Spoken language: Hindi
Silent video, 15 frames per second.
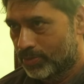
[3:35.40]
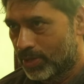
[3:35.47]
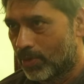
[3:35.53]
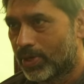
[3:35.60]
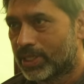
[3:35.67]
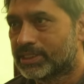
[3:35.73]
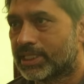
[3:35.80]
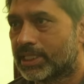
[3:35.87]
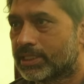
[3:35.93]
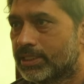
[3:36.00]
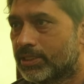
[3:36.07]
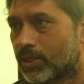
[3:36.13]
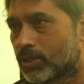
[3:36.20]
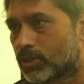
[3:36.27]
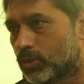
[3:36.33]
भगवान सिंह
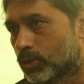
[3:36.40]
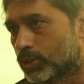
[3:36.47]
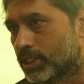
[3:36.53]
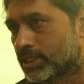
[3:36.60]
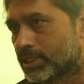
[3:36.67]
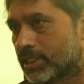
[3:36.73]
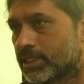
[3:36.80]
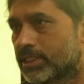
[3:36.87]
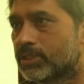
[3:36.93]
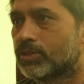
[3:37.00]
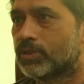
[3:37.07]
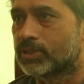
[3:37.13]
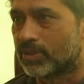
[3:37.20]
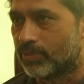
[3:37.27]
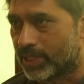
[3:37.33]
जी और ज्योति सिंह जी
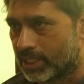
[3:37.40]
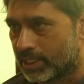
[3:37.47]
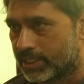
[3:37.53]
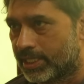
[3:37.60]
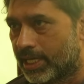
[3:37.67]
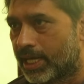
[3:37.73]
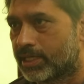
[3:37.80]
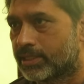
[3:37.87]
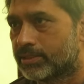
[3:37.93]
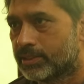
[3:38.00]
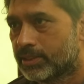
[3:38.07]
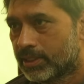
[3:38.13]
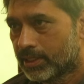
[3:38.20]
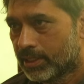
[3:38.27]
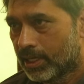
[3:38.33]
तो समझ लीजिए
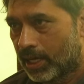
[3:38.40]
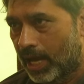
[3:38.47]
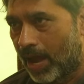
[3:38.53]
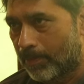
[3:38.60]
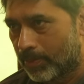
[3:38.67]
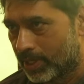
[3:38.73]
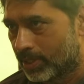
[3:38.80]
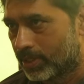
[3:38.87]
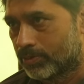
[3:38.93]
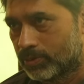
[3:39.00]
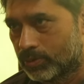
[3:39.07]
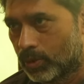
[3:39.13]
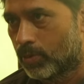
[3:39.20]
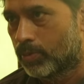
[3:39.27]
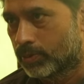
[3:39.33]
आपने
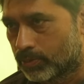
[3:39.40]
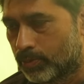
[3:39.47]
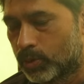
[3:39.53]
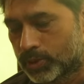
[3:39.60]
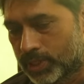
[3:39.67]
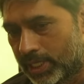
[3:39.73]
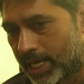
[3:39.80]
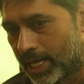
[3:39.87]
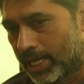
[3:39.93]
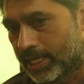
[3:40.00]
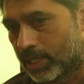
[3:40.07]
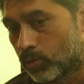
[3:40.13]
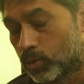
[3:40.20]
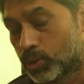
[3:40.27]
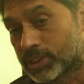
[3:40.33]
वो पूछ लिया
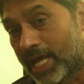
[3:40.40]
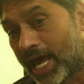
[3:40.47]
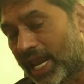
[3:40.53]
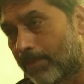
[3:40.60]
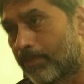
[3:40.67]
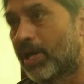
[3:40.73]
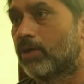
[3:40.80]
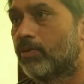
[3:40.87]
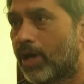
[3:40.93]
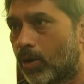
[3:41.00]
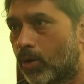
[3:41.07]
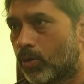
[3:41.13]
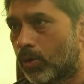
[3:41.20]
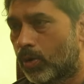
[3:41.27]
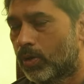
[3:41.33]
लेकिन उन सारे
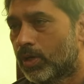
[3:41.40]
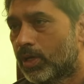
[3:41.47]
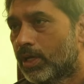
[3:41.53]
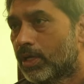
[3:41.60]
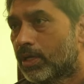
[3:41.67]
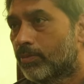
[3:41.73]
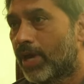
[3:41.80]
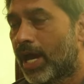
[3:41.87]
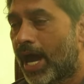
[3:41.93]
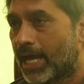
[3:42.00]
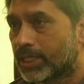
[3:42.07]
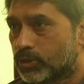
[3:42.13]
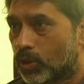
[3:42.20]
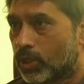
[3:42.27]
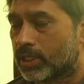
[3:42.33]
परिवारों को मैं
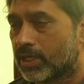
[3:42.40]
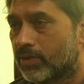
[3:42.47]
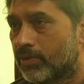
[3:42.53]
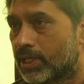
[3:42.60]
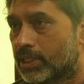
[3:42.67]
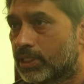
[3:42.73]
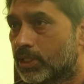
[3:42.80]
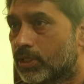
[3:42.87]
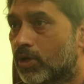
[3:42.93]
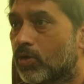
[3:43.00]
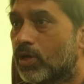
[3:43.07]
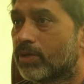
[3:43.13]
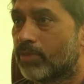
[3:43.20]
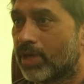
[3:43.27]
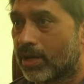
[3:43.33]
हाथ जोड़ के विनती
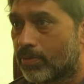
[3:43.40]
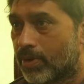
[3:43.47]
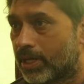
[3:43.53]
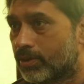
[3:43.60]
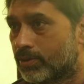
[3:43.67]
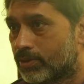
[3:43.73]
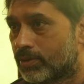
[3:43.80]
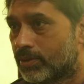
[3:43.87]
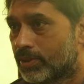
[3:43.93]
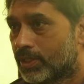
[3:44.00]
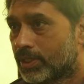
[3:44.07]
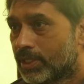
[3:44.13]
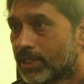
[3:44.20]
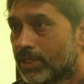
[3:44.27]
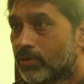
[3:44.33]
करूँगा मेरे बहनों
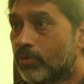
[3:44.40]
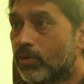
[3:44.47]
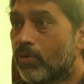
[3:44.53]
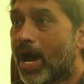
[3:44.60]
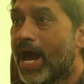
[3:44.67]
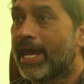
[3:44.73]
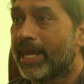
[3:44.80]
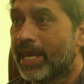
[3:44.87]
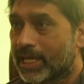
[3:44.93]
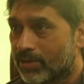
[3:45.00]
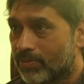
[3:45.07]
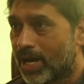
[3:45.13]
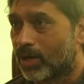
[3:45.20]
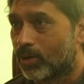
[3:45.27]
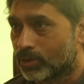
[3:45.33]
विवाह एक
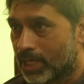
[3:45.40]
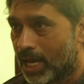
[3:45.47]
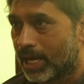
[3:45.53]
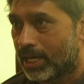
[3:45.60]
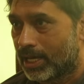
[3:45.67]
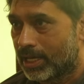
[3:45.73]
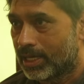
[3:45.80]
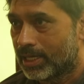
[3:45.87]
बार होता है